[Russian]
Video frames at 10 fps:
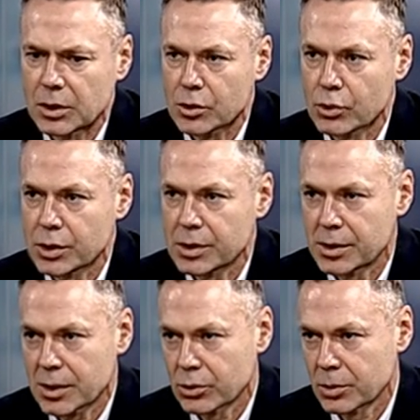сложности, с
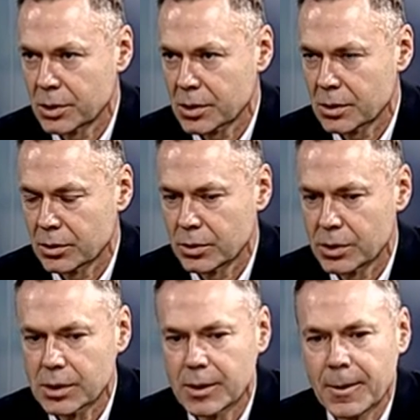которыми мы столкнулись.